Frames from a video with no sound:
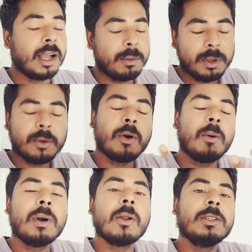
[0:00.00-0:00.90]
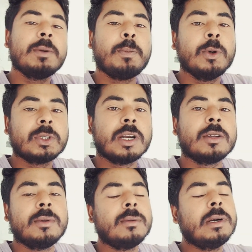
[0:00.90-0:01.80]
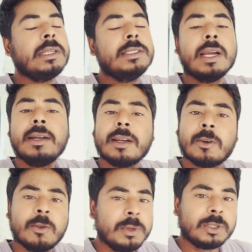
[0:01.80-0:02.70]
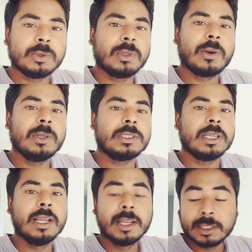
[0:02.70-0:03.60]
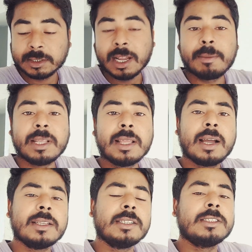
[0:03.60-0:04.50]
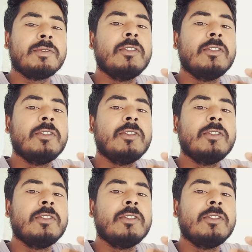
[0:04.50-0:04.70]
আমি ওভারঅল যে পোস্টারটা বলবো ডিজাইনটা খুবই সুন্দর হয়েছে সামনে দেখা যাচ্ছে